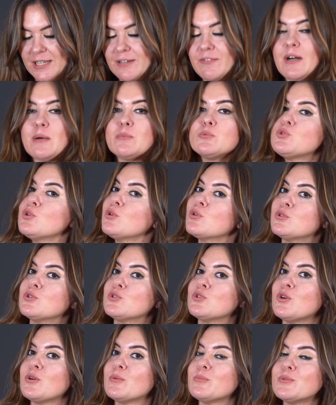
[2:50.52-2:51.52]
Kıvamı çok
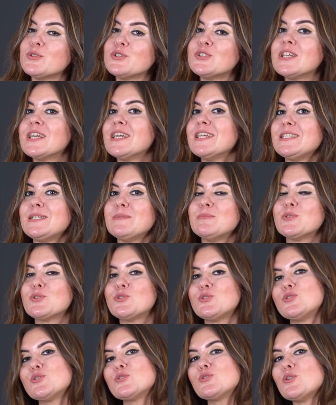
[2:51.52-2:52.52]
güzel olmuş. Şimdi
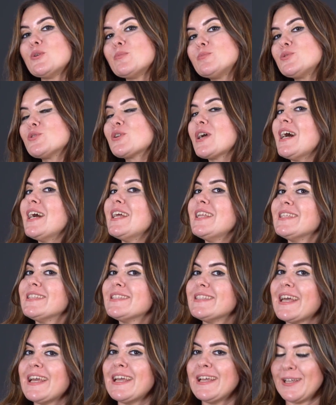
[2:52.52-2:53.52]
küçük topçuk
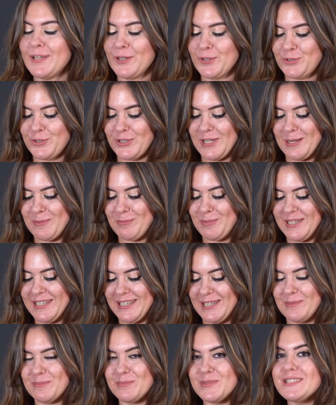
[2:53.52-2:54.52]
halinde
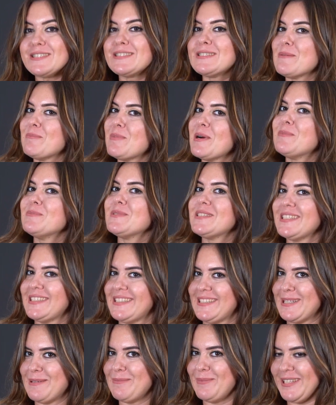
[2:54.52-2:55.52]
kurabiyelerimizi tabağımıza
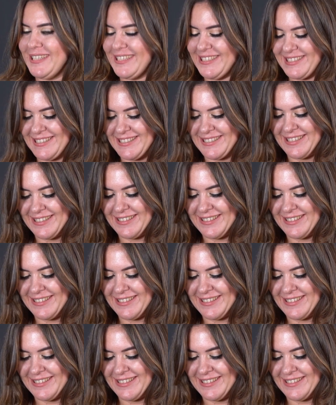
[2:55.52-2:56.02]
dizebiliriz.